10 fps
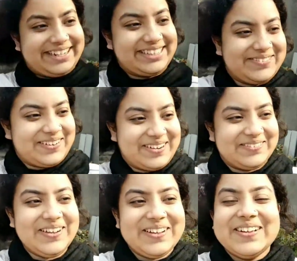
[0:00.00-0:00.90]
দেখতে
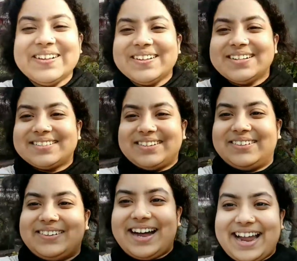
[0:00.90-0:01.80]
পারবে তো
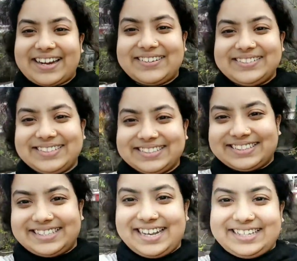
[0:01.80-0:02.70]
এখন
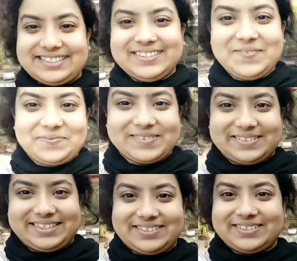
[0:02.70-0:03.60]
হচ্ছে এই যে
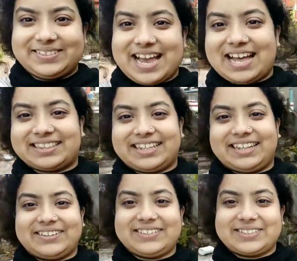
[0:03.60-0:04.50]
ওদের ছাদটা
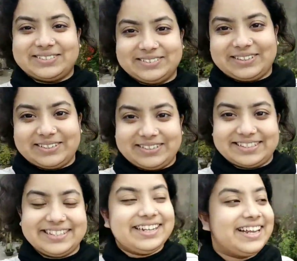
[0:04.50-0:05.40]
দেখো কি সুন্দর
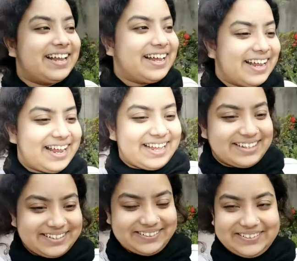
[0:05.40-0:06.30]
রয়েছে
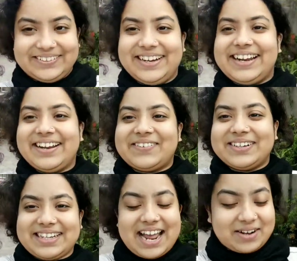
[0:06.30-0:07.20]
তো
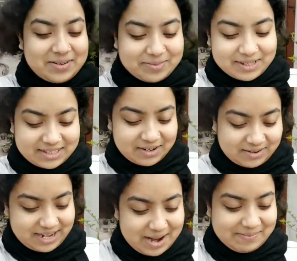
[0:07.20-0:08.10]
ওইটা এখন বলছে
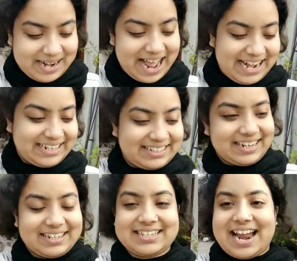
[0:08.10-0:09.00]
ওটা আমার হাইট
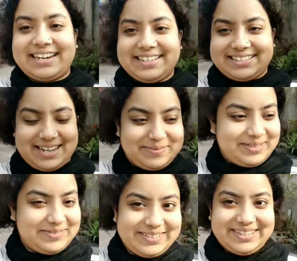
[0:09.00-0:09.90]
থেকে ছাড়িয়ে যাবে
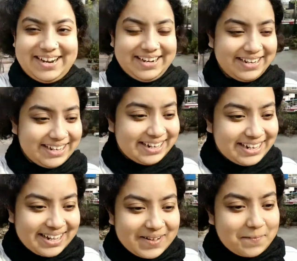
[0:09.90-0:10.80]
মনে হয়
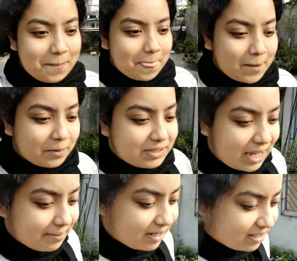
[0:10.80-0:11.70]

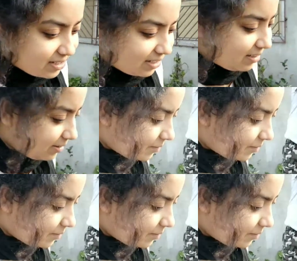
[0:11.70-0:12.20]
কোথায় বেড়াচ্ছে না